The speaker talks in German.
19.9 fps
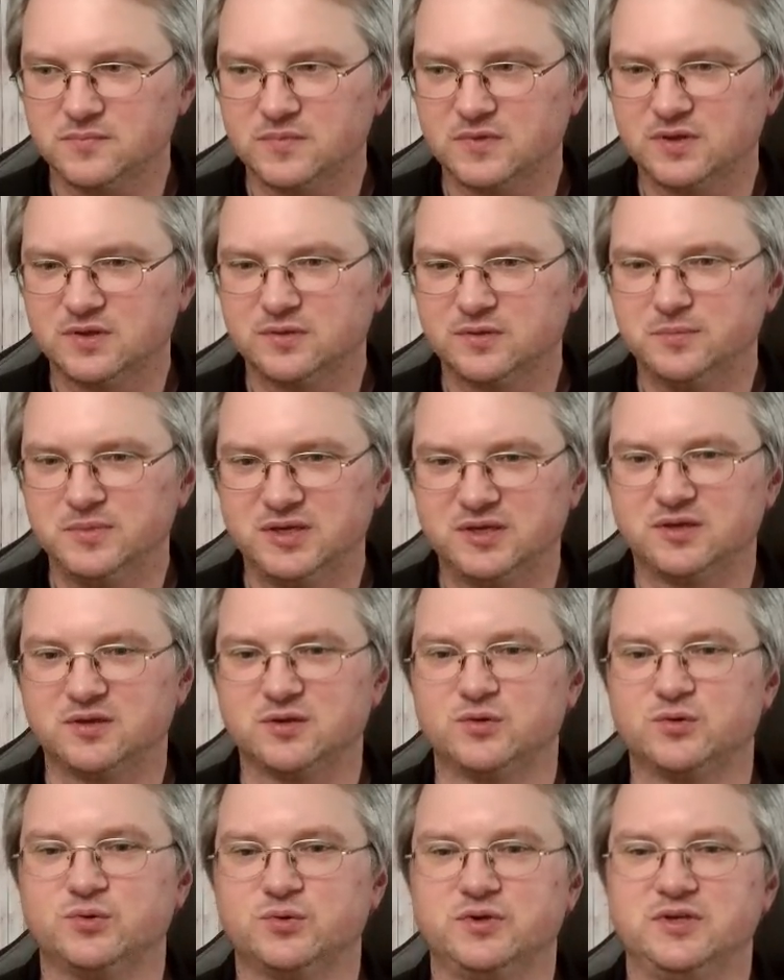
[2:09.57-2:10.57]
Äh,
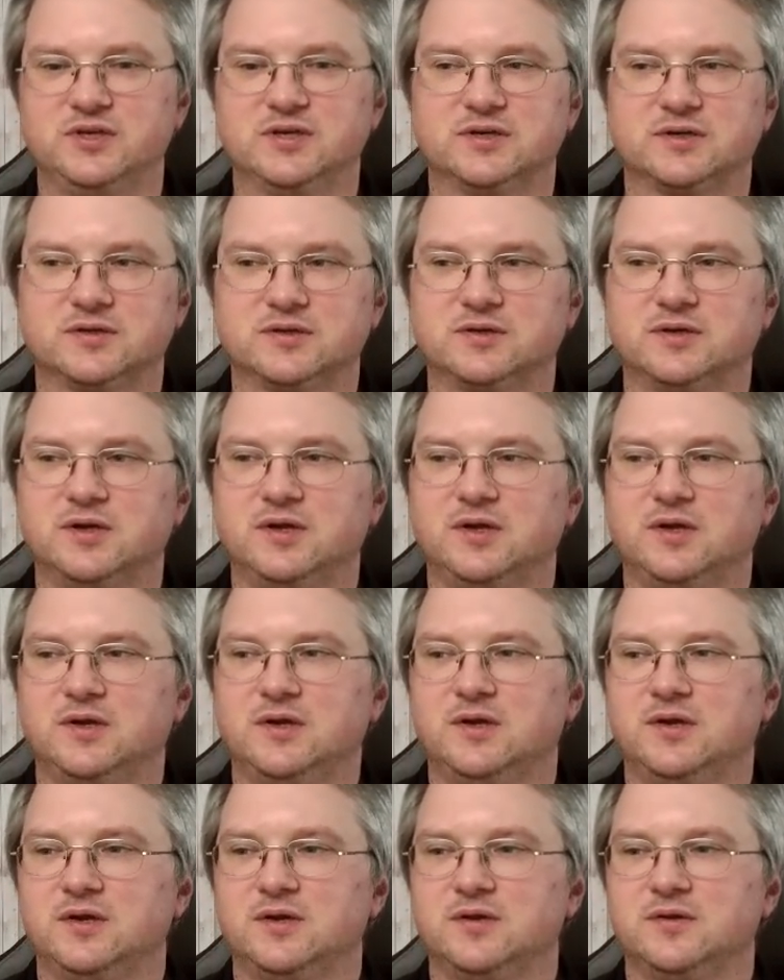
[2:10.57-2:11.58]
Mädchenturniere
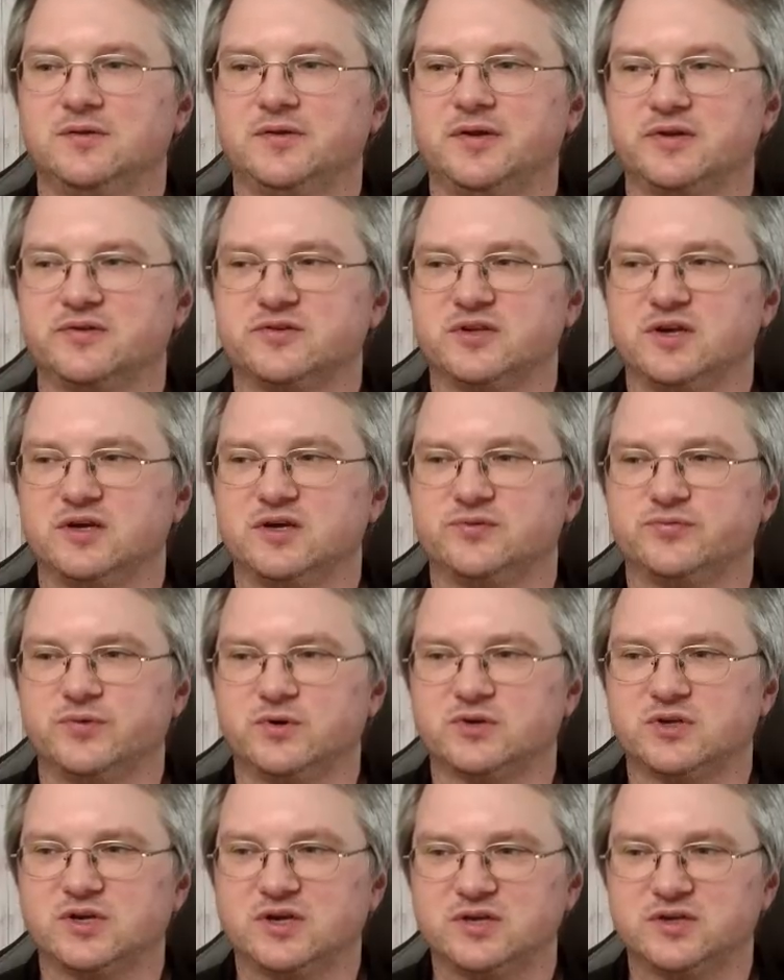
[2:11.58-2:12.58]
da sehr
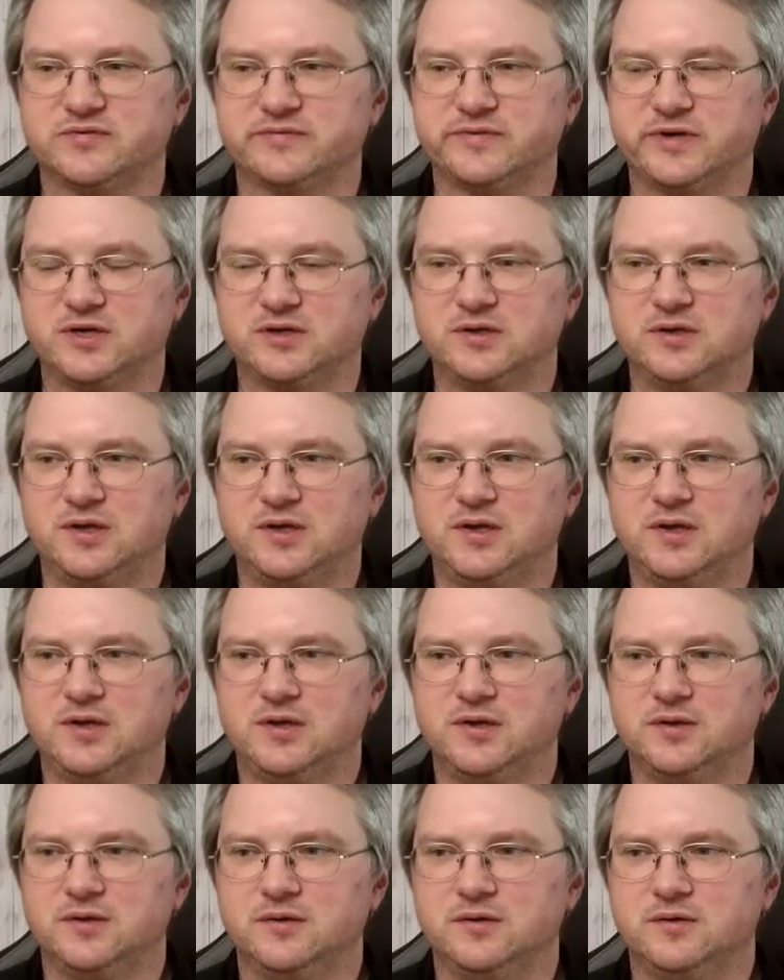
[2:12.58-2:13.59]
erfolgreich war.
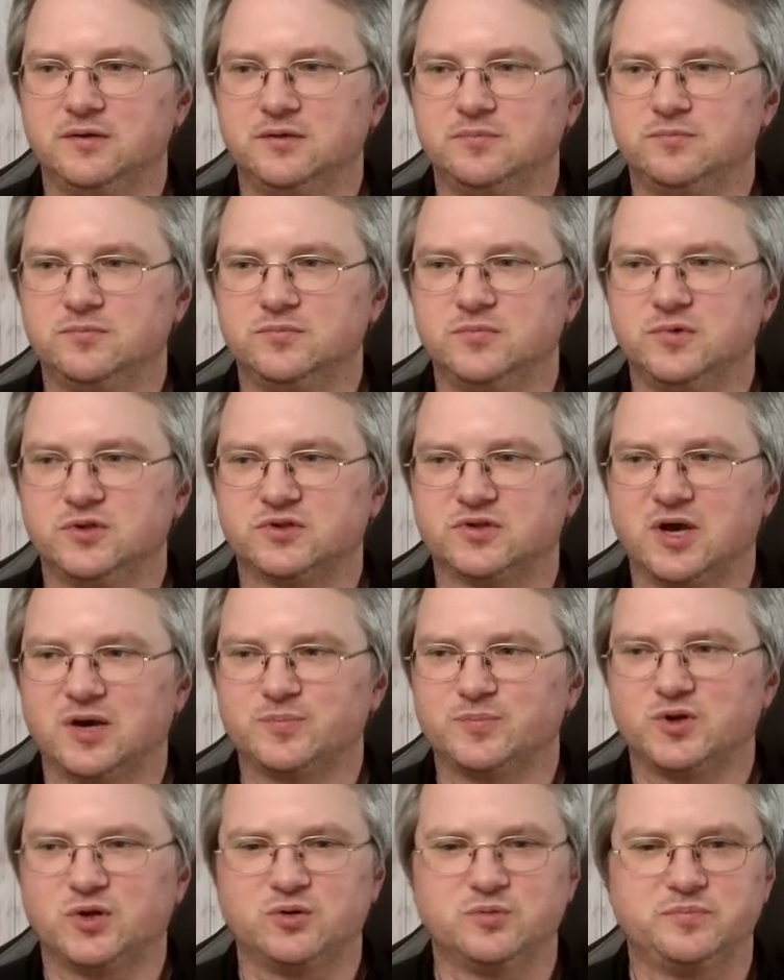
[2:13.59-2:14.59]
Ähm, es
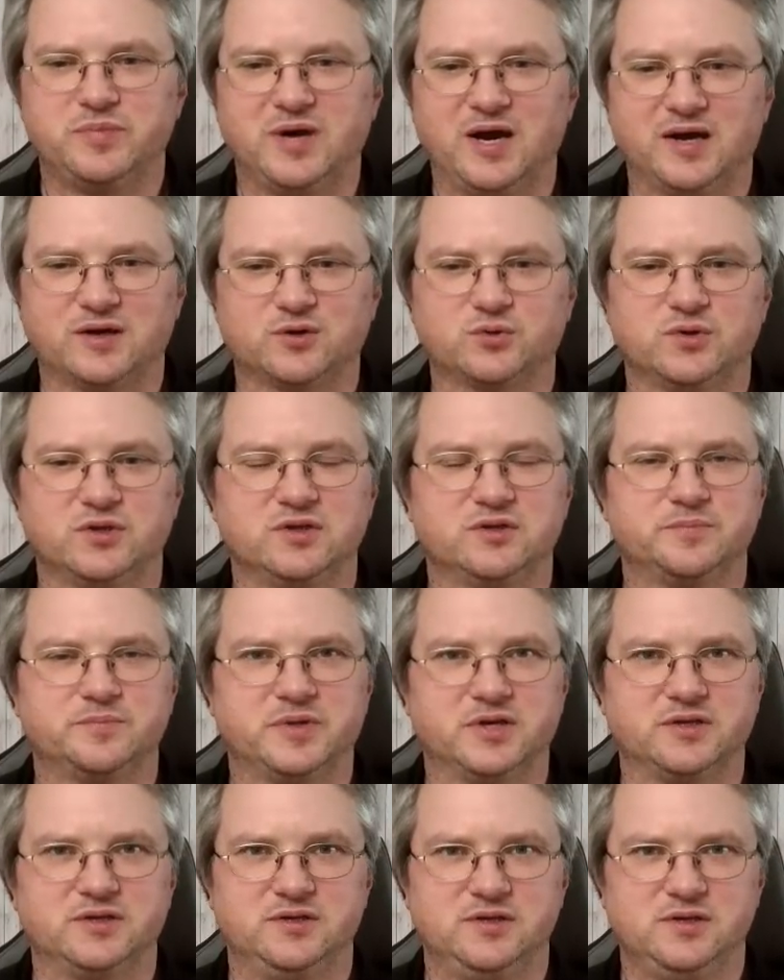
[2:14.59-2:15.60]
gab da auch ein paar aktuelle
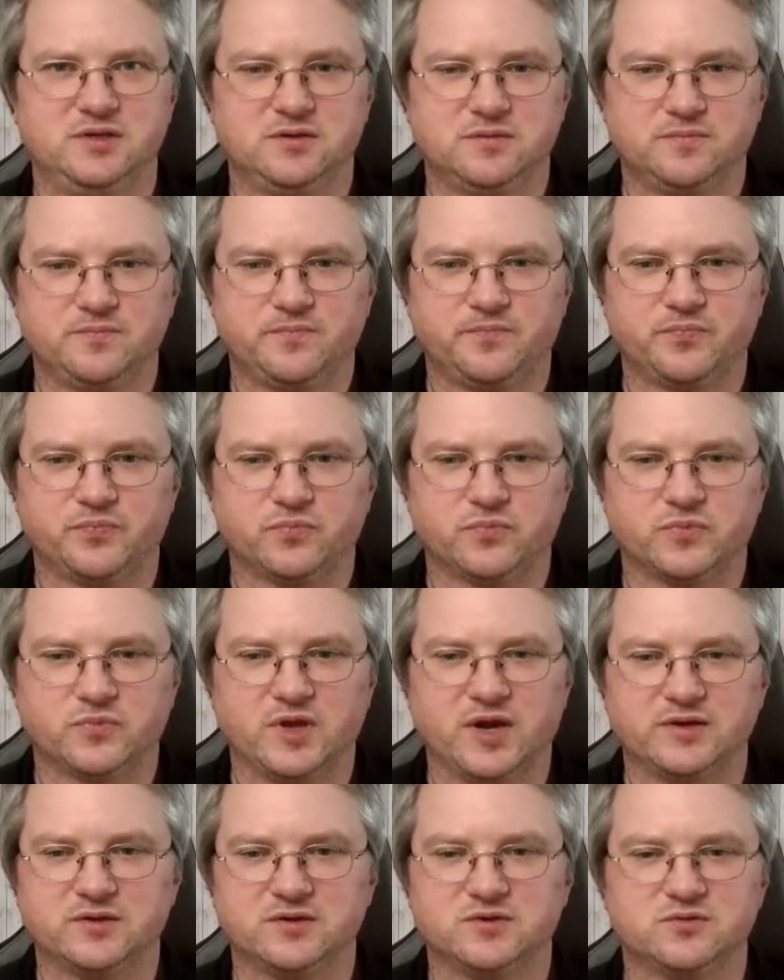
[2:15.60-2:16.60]
Partien.
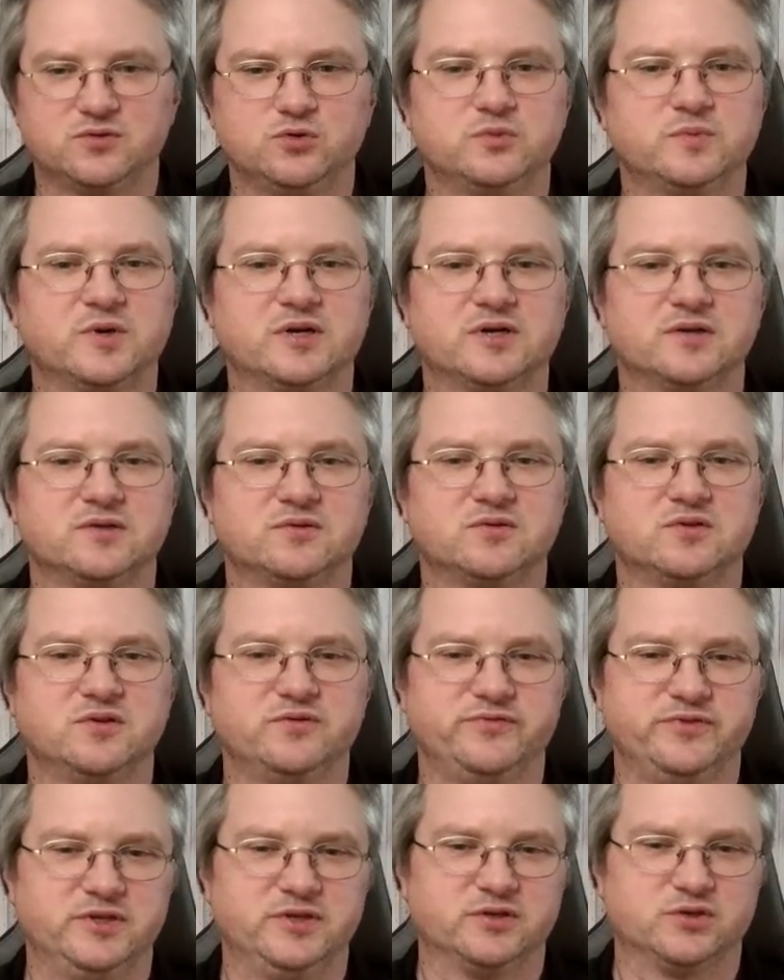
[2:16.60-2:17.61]
Da hatte sie überall
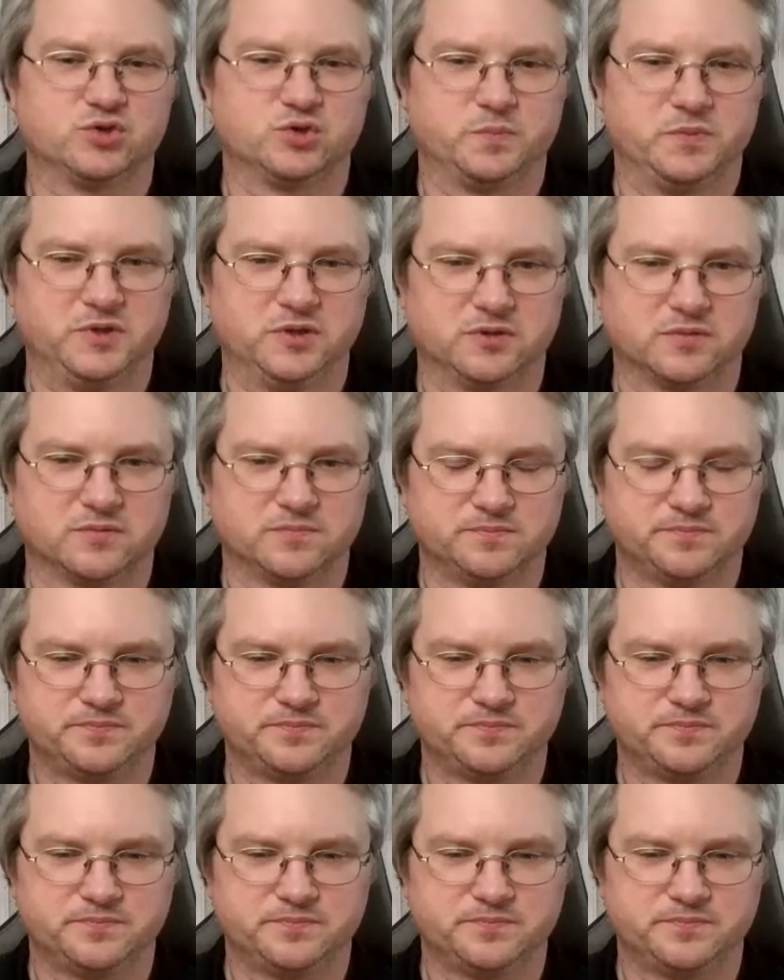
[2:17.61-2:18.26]
C4 gespielt.